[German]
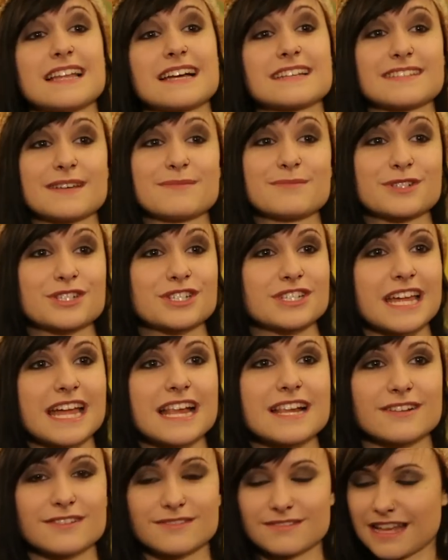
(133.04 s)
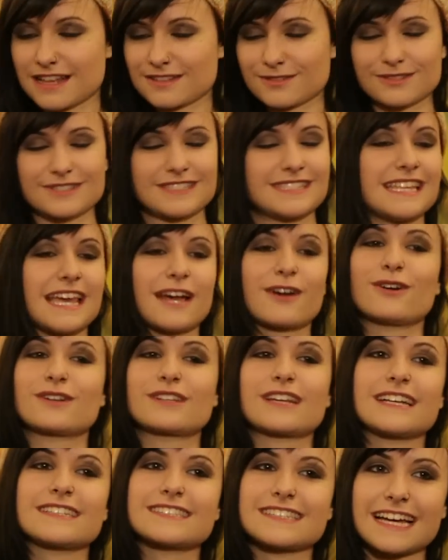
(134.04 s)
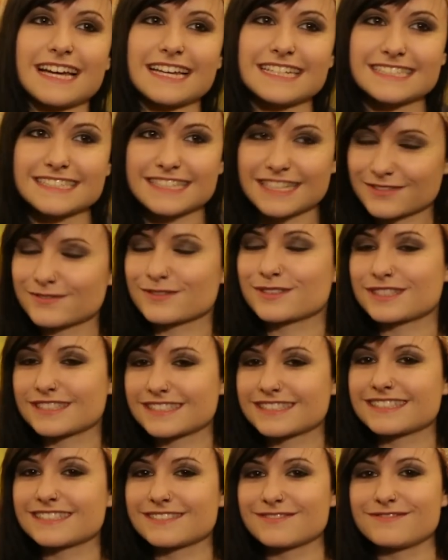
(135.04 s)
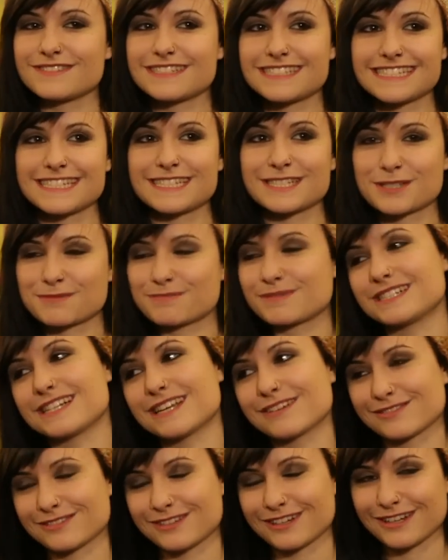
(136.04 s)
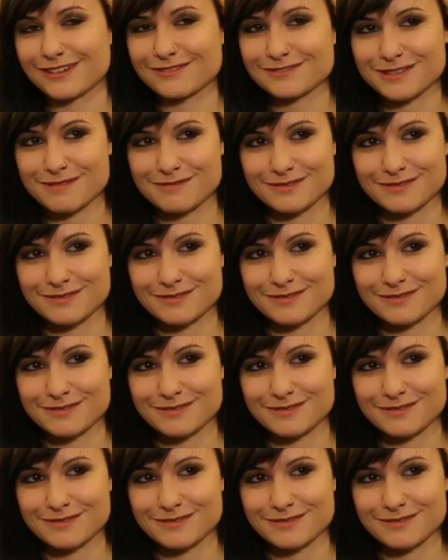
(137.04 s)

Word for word: langsam und schnell, also sehr kontrastreich. Das wird ein witziges Spiel da vorne auf der